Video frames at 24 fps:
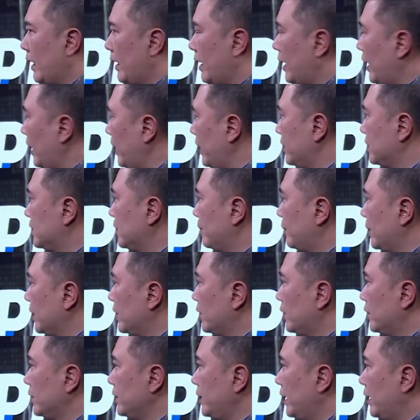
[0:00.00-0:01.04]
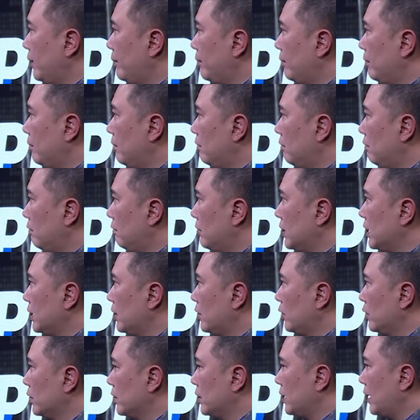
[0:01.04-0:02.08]
lain-lain sebetulnya
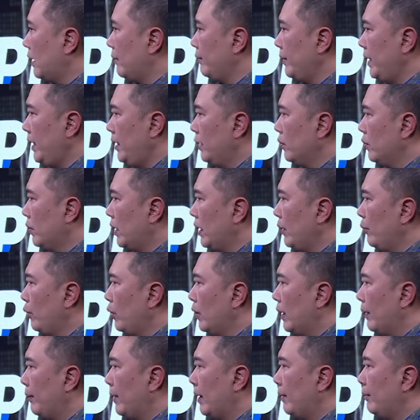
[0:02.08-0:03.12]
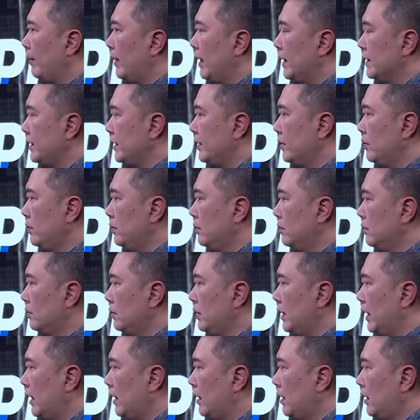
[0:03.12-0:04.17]
menurut kami 2018 itu
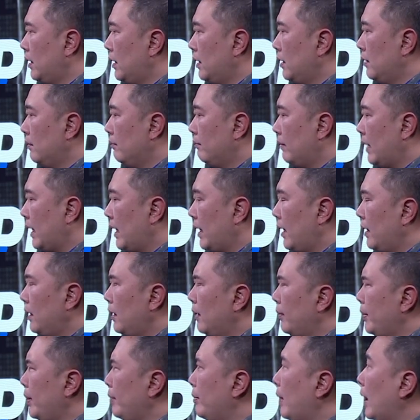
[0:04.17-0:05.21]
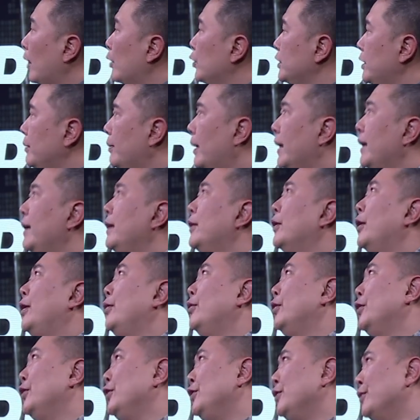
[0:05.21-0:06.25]
udah malahan lebih bagus dibanding
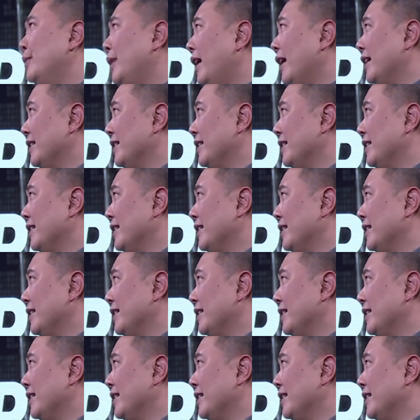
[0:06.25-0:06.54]
2017.